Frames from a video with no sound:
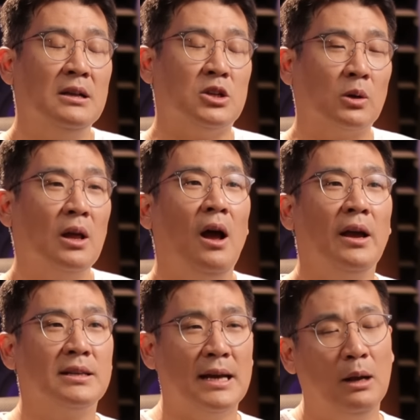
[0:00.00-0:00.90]

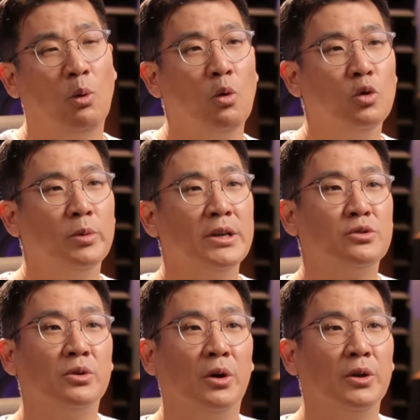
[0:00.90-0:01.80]
적당하게 잘 공급을
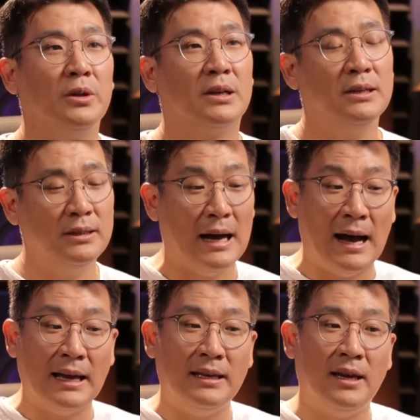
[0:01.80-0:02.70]
해주는 것은 그
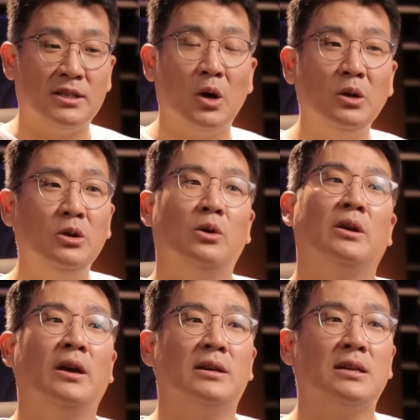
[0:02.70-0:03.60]
아이의
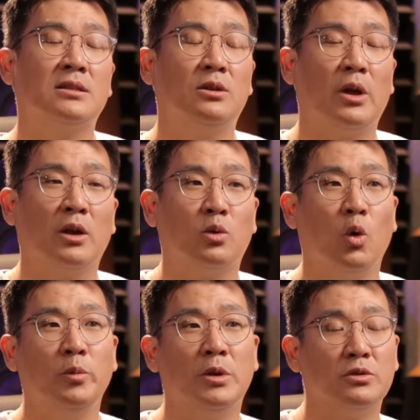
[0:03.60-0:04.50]
청력에 사실 되게
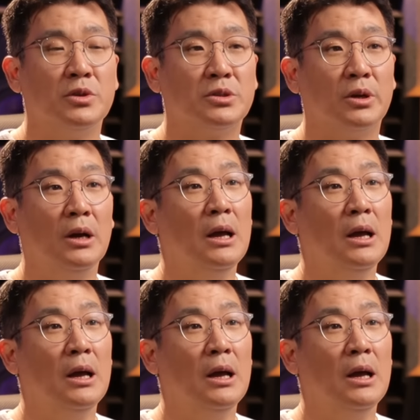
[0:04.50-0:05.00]
도움이 될 수 있어요.